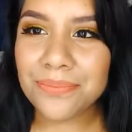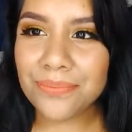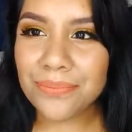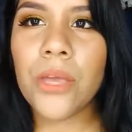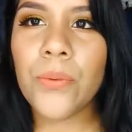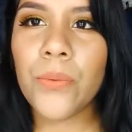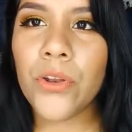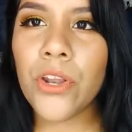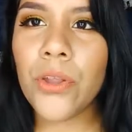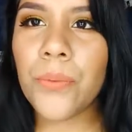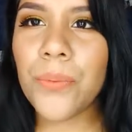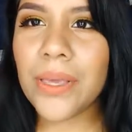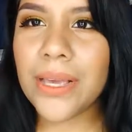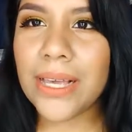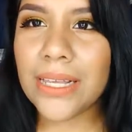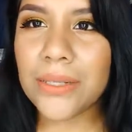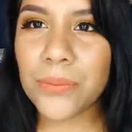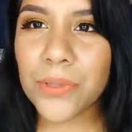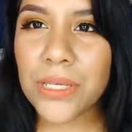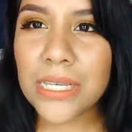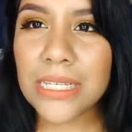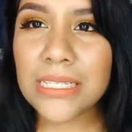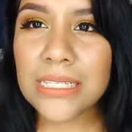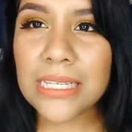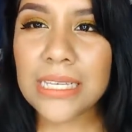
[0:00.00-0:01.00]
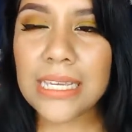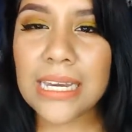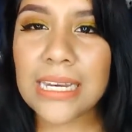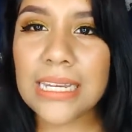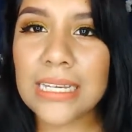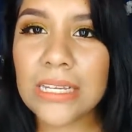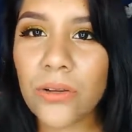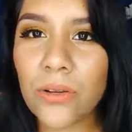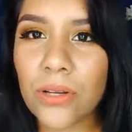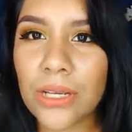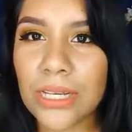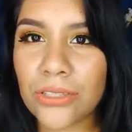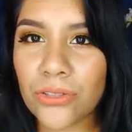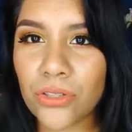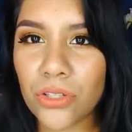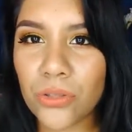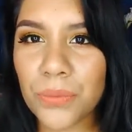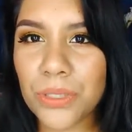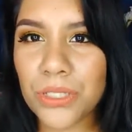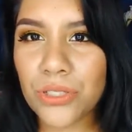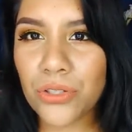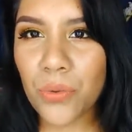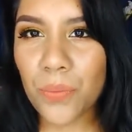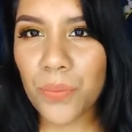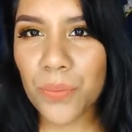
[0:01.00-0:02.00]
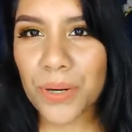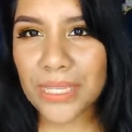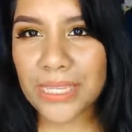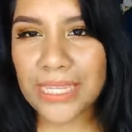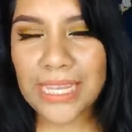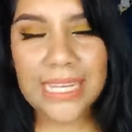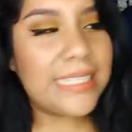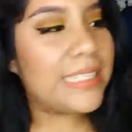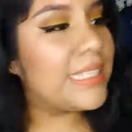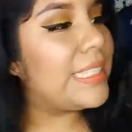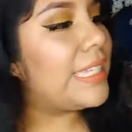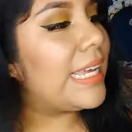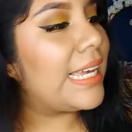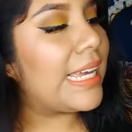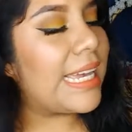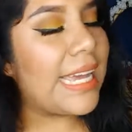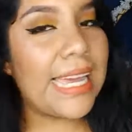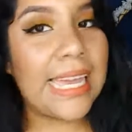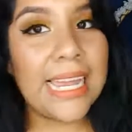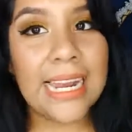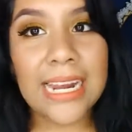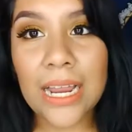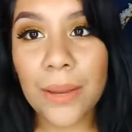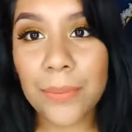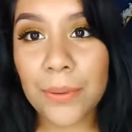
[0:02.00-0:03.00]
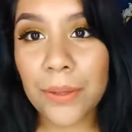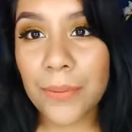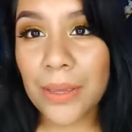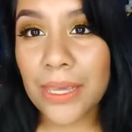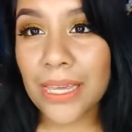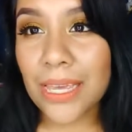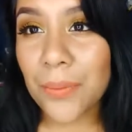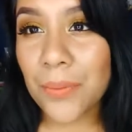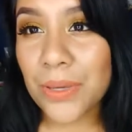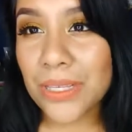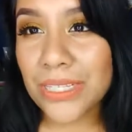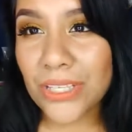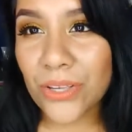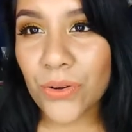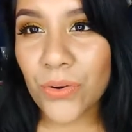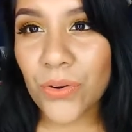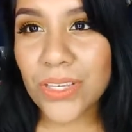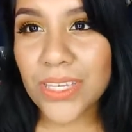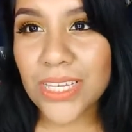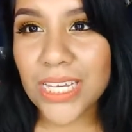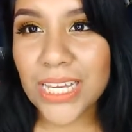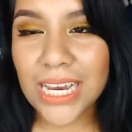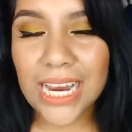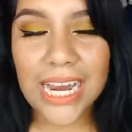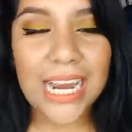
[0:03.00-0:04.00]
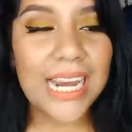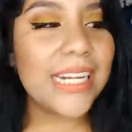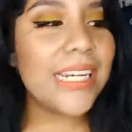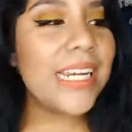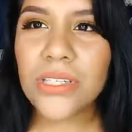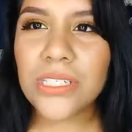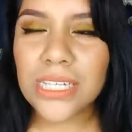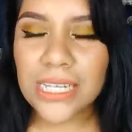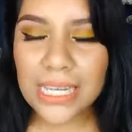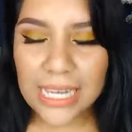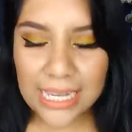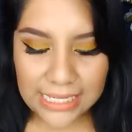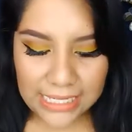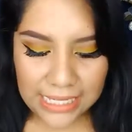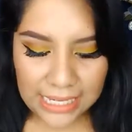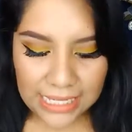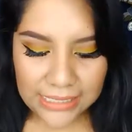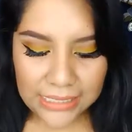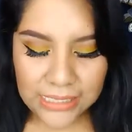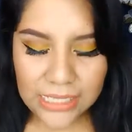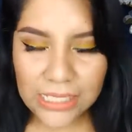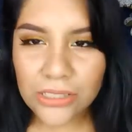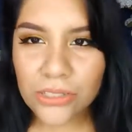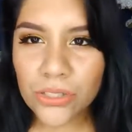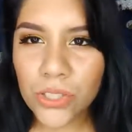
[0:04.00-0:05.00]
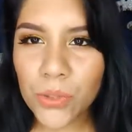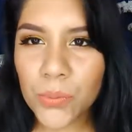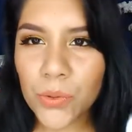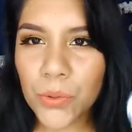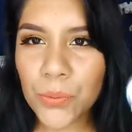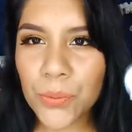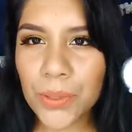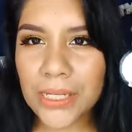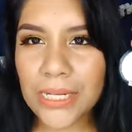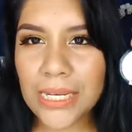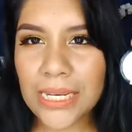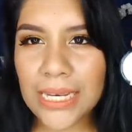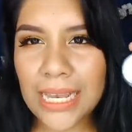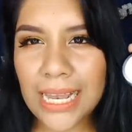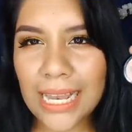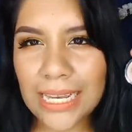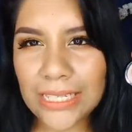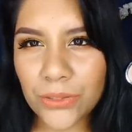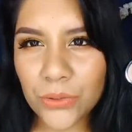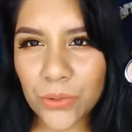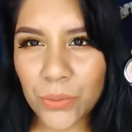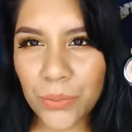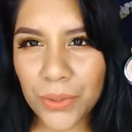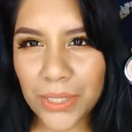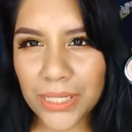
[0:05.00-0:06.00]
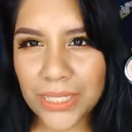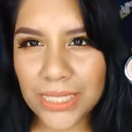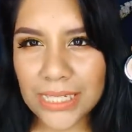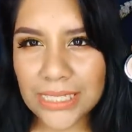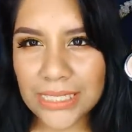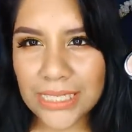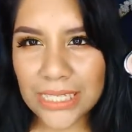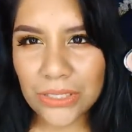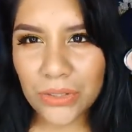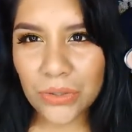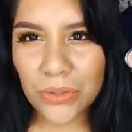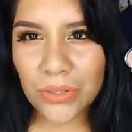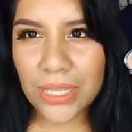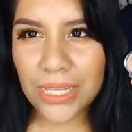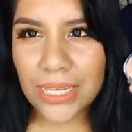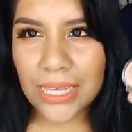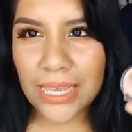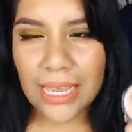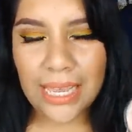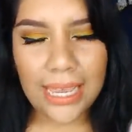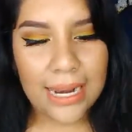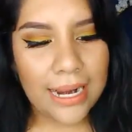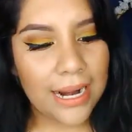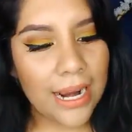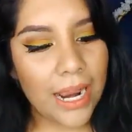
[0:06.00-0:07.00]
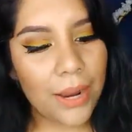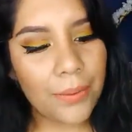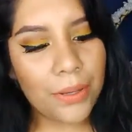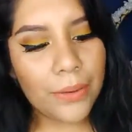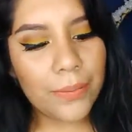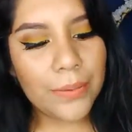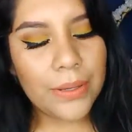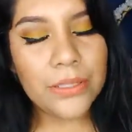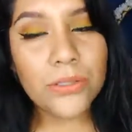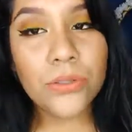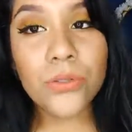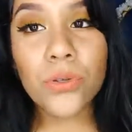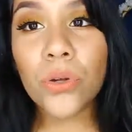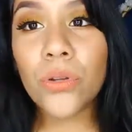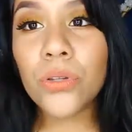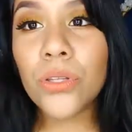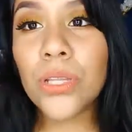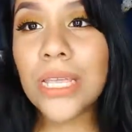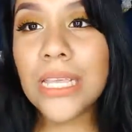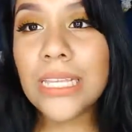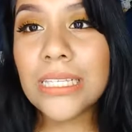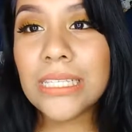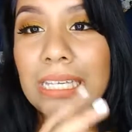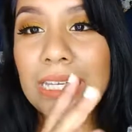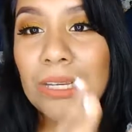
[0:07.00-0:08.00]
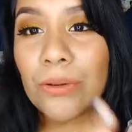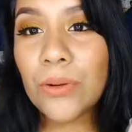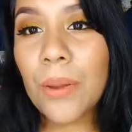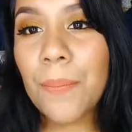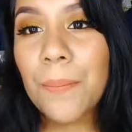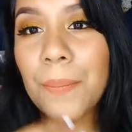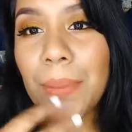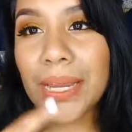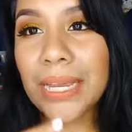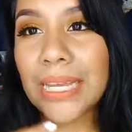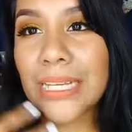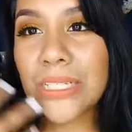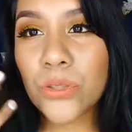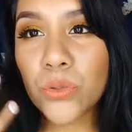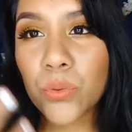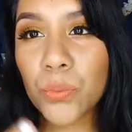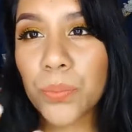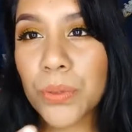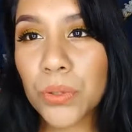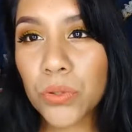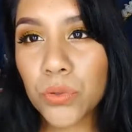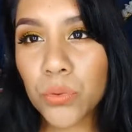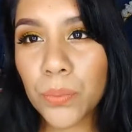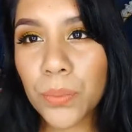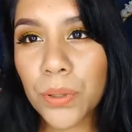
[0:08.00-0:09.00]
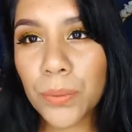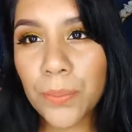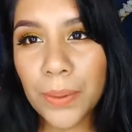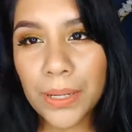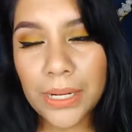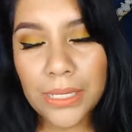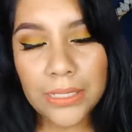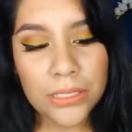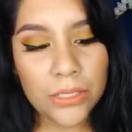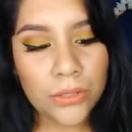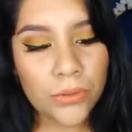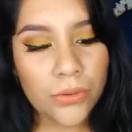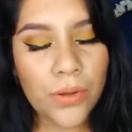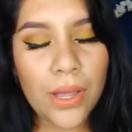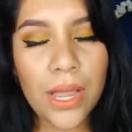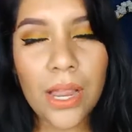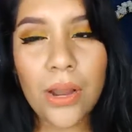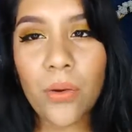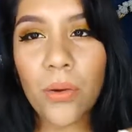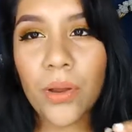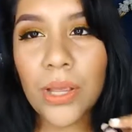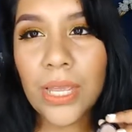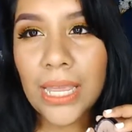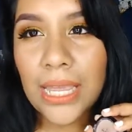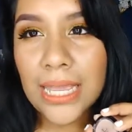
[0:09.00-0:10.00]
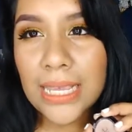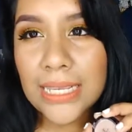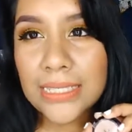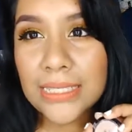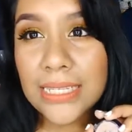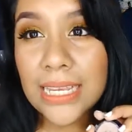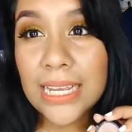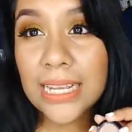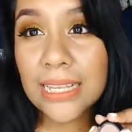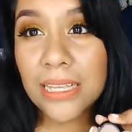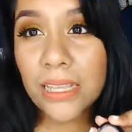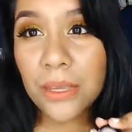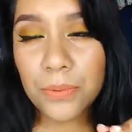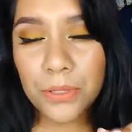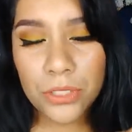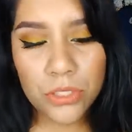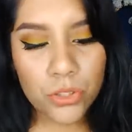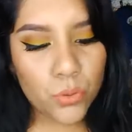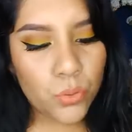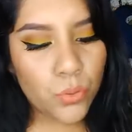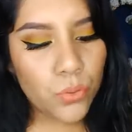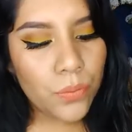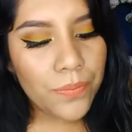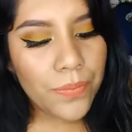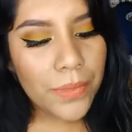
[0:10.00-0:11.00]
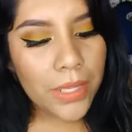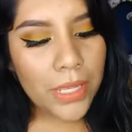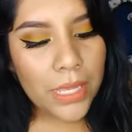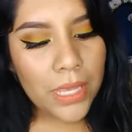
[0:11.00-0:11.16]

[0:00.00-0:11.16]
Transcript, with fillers: y bueno amigas, voy a enseñarles lo que son mis sombritas de Kejel Habibe que me hicieron llegar. Chicas, así es como vienen las sombritas que son de Kejel Habibe, Son, eh, tienen un empaque súper súper parecido a lo que es el de Bisú.